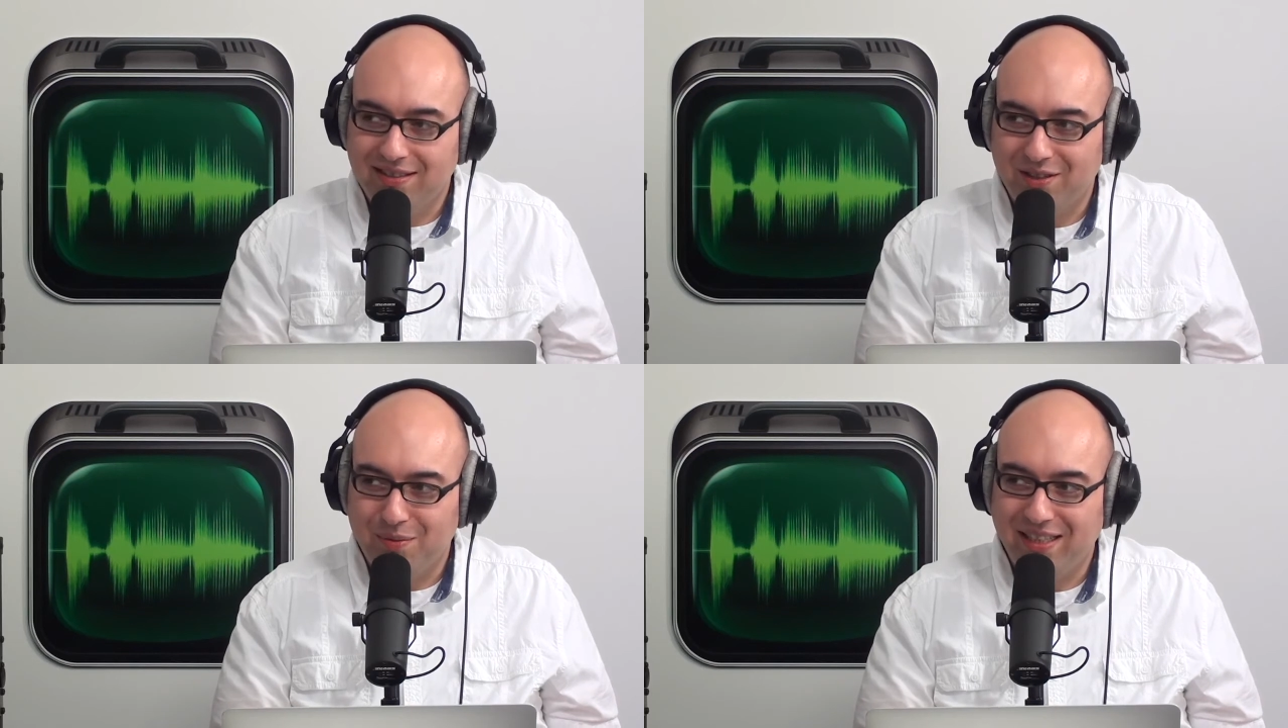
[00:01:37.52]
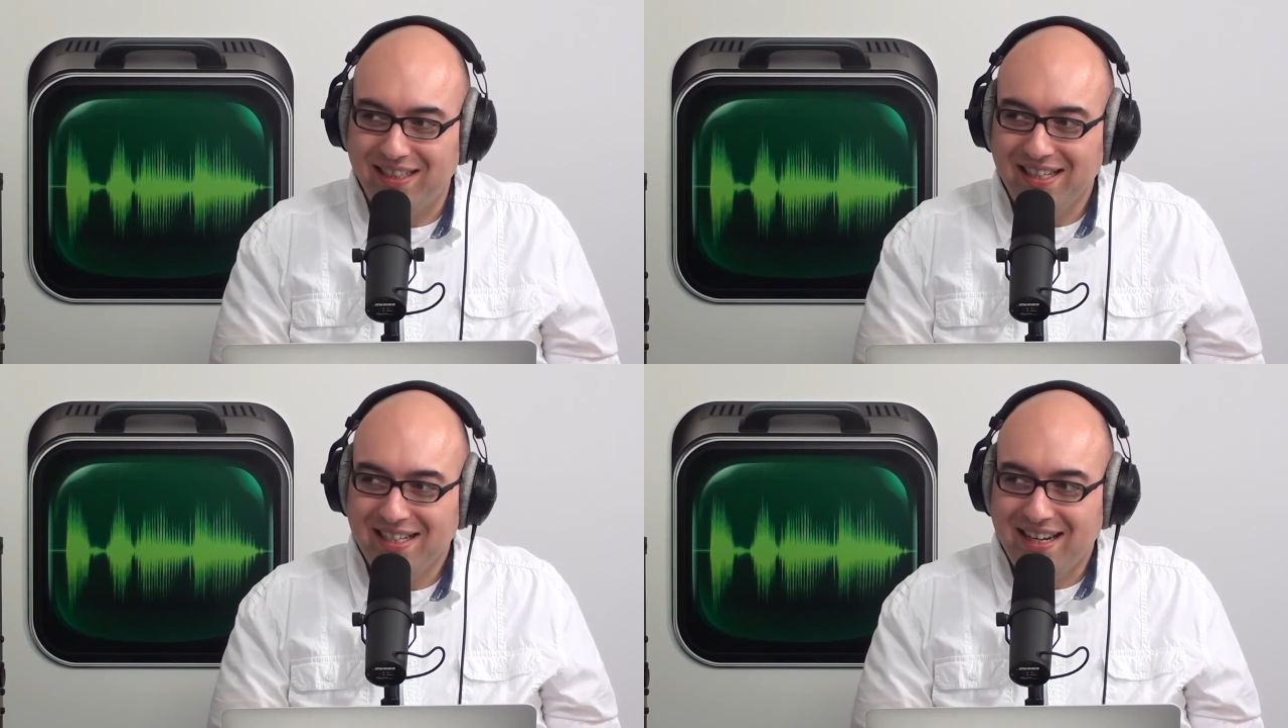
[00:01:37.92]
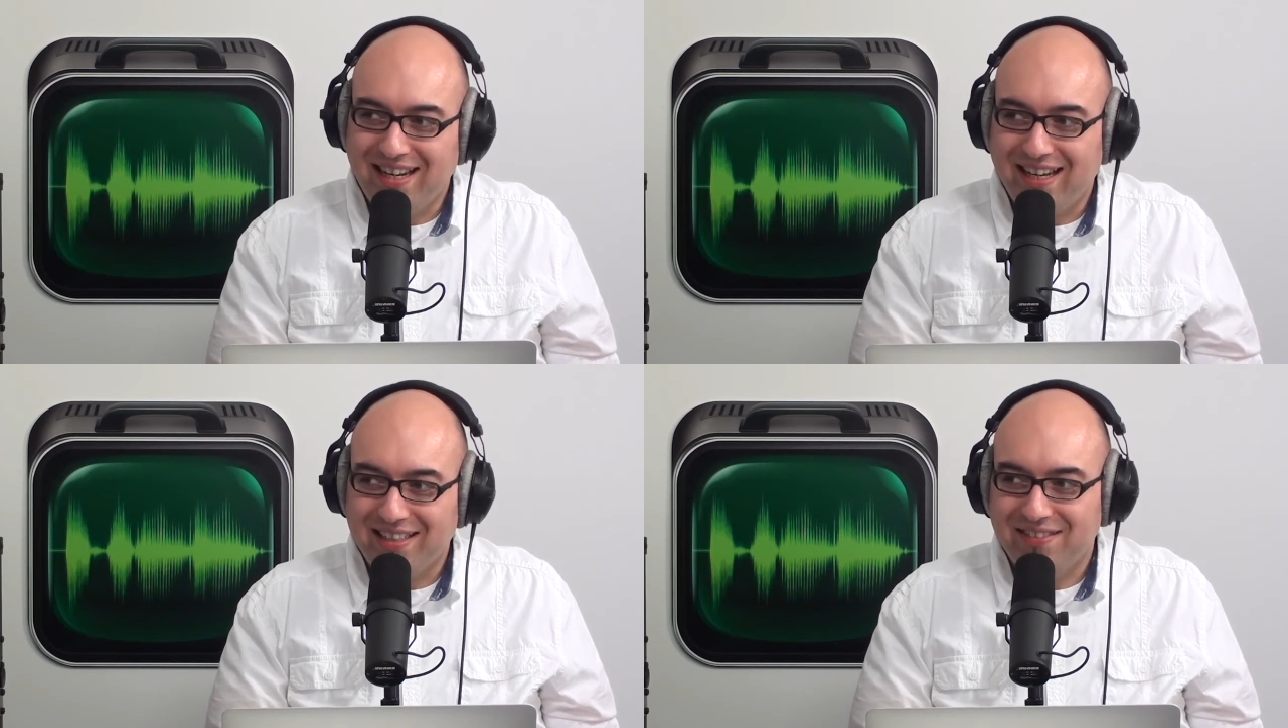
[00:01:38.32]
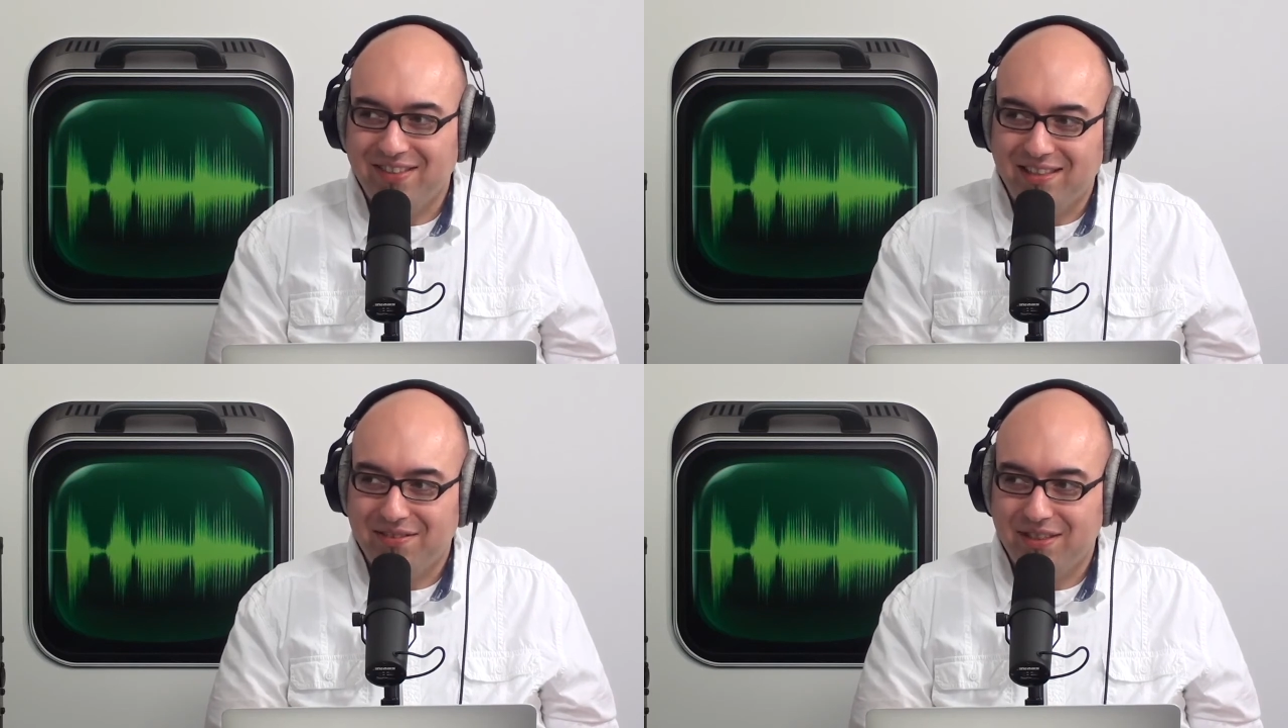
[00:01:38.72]
nochmal laden,
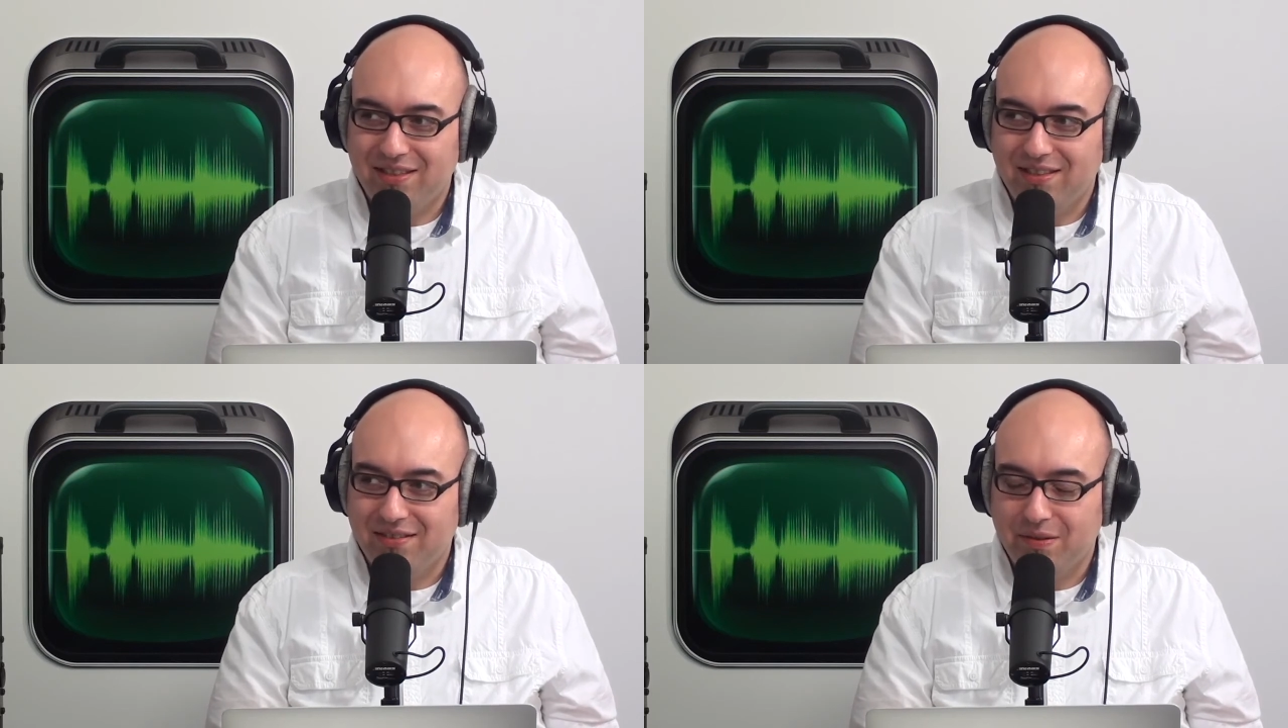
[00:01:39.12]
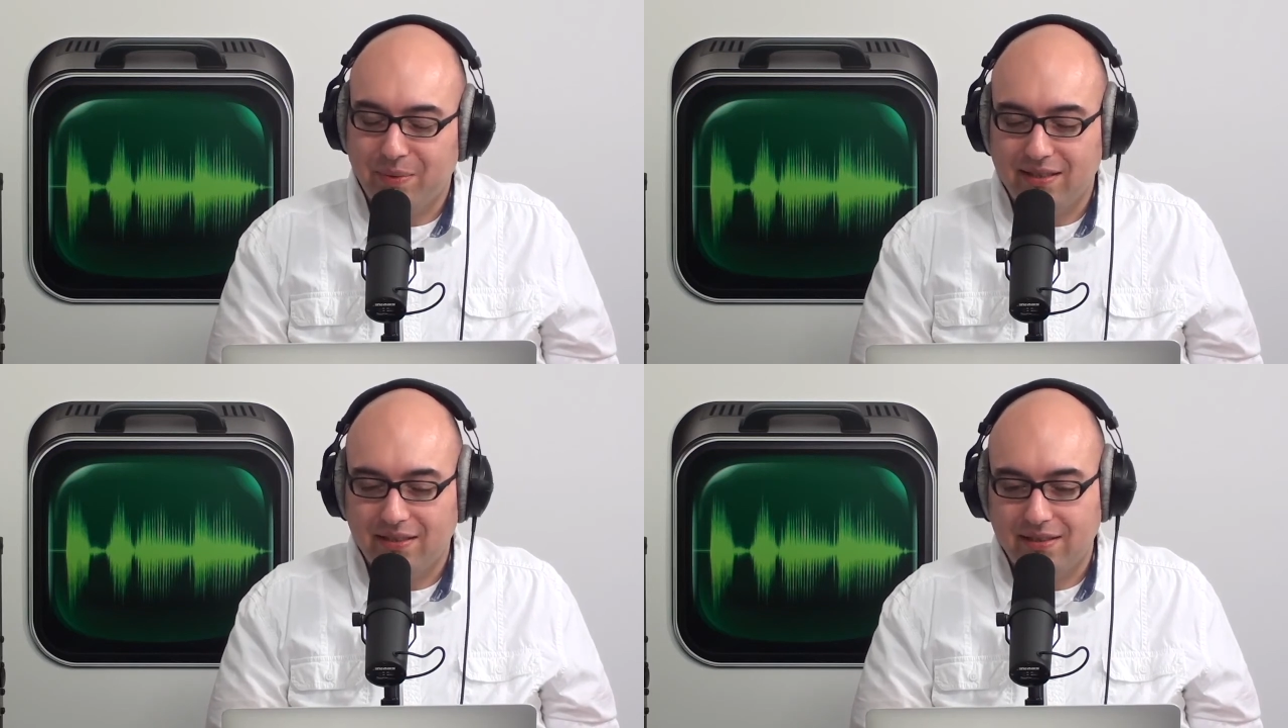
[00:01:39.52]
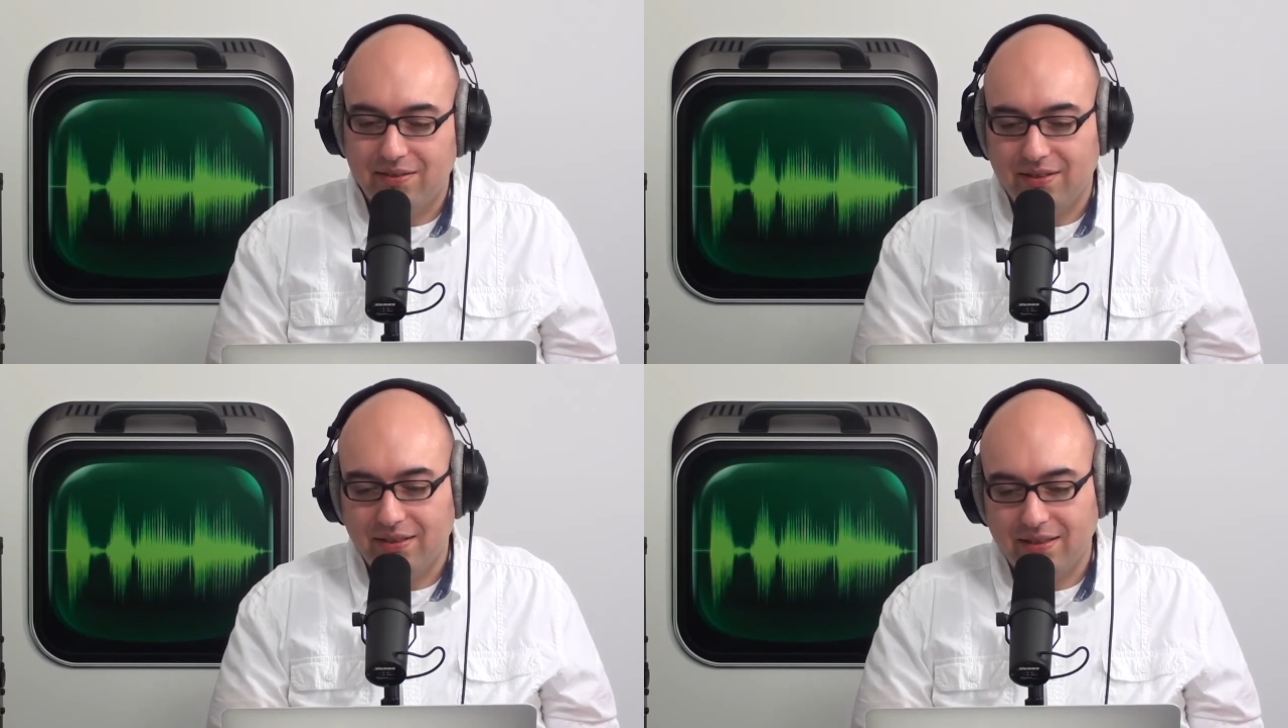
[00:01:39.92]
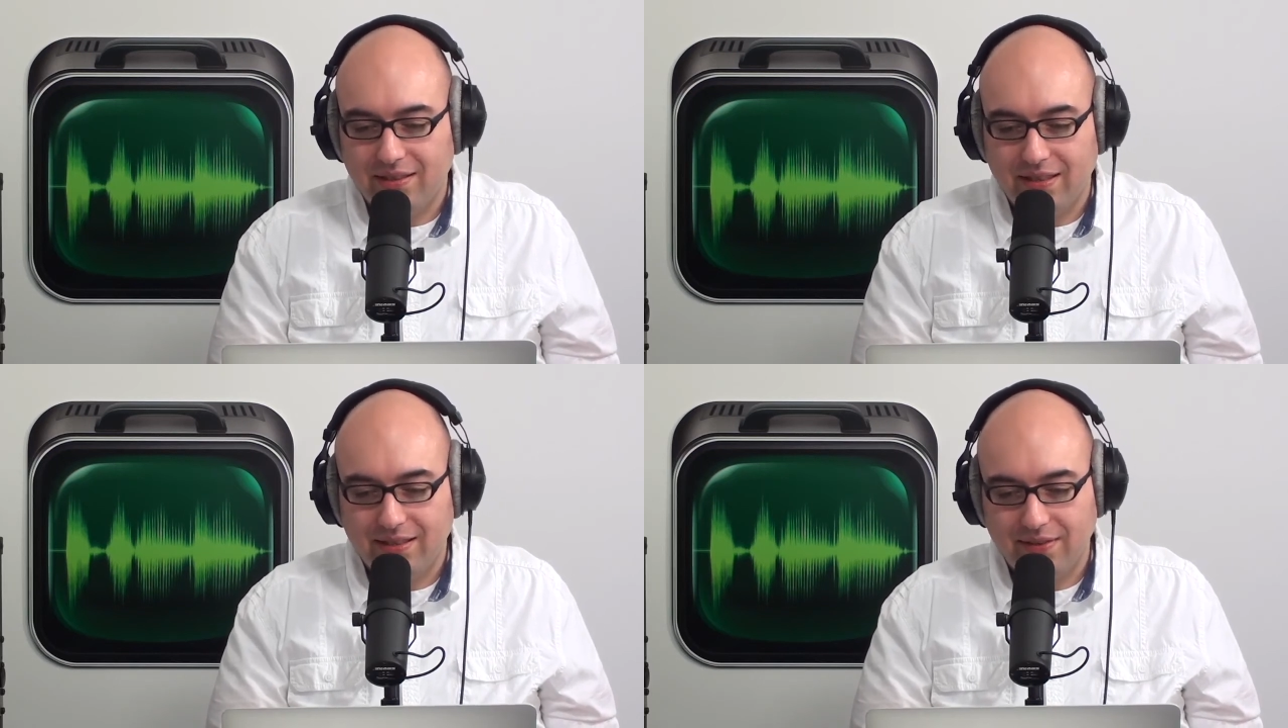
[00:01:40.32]
wenn der Feed irgendwie besser ist und ja. dann,
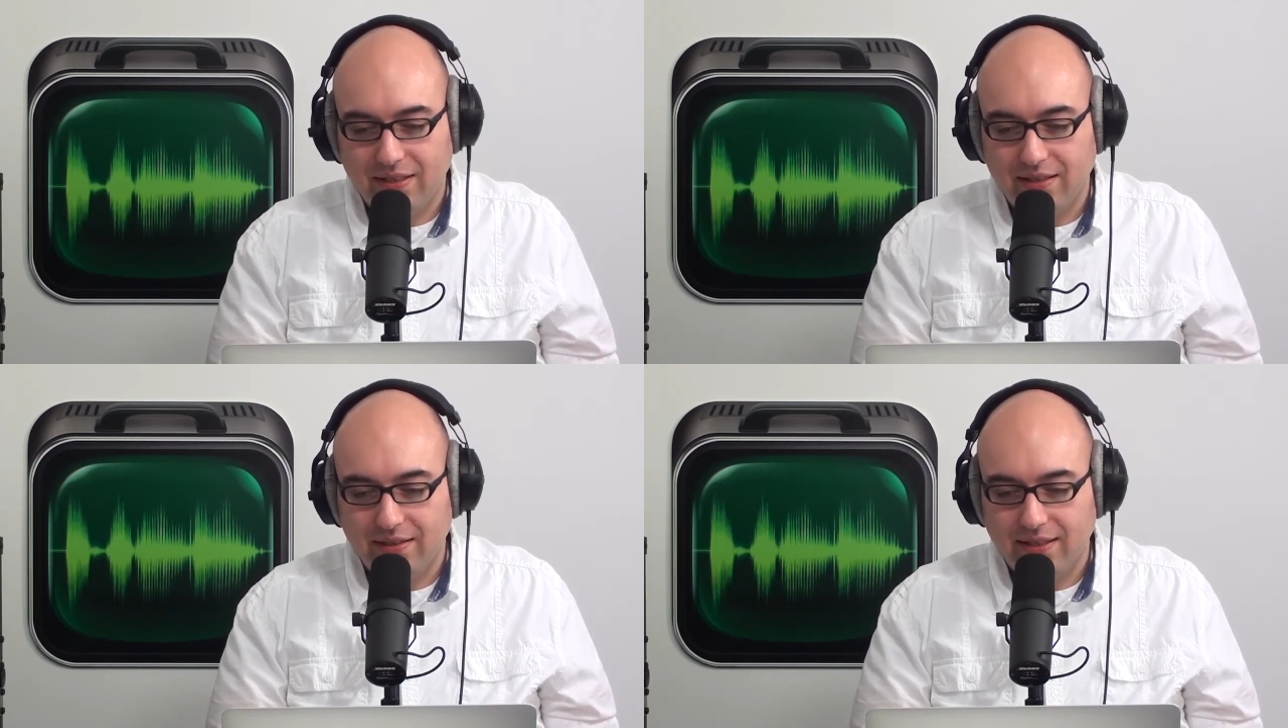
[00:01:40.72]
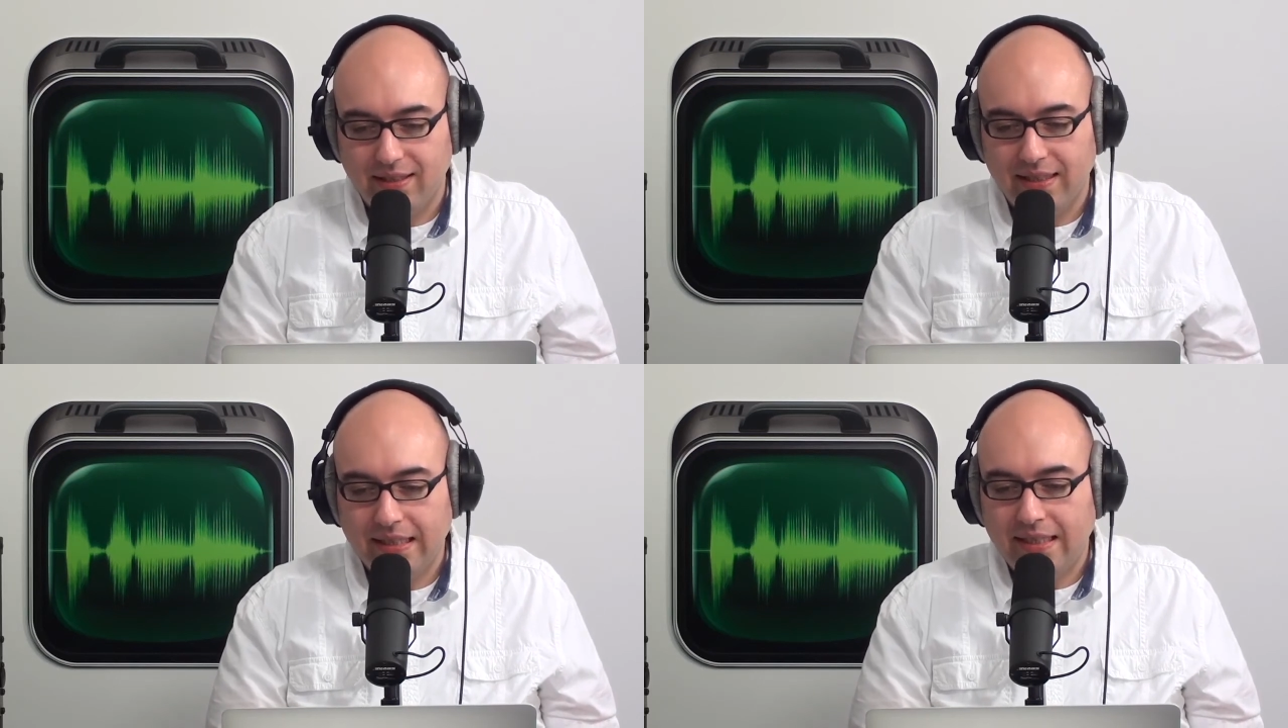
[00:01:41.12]
dann geht's wieder. Ja.